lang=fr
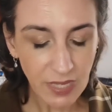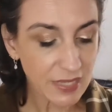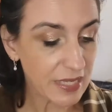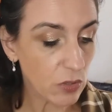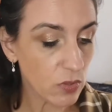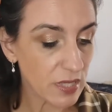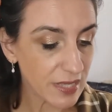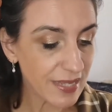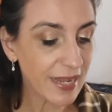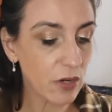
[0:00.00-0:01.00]
C'est le
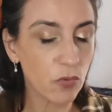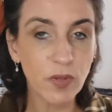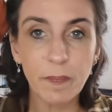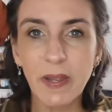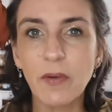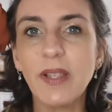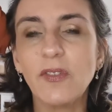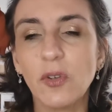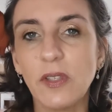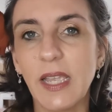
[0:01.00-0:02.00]
Snail
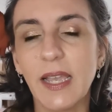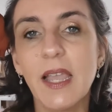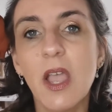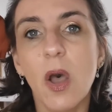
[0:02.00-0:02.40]
Repairing Tonnerre.